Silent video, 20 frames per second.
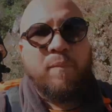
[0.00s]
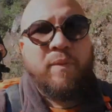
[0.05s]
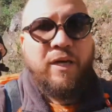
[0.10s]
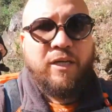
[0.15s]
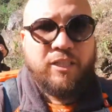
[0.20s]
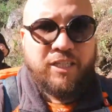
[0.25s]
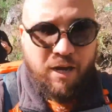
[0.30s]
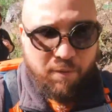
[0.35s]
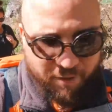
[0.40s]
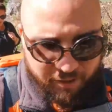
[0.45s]

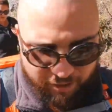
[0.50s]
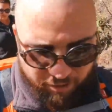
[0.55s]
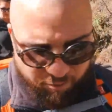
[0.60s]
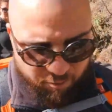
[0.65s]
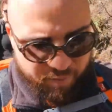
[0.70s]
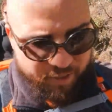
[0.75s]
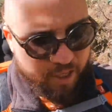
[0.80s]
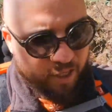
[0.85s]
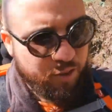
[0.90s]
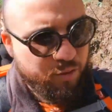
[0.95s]
Minhas cabras
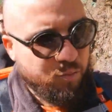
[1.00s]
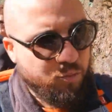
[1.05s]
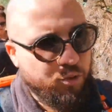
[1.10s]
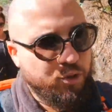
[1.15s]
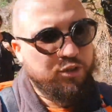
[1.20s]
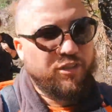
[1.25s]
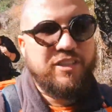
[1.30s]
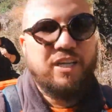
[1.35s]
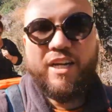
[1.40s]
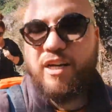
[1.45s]
estavam brigando
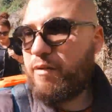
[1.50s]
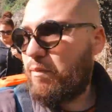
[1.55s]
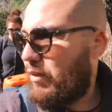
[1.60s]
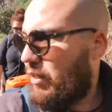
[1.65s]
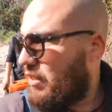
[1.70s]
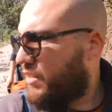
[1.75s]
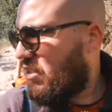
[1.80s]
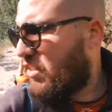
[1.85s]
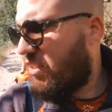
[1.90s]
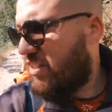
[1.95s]
muito
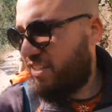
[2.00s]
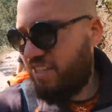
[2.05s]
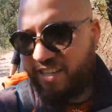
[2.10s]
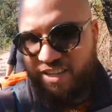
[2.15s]
seriamente.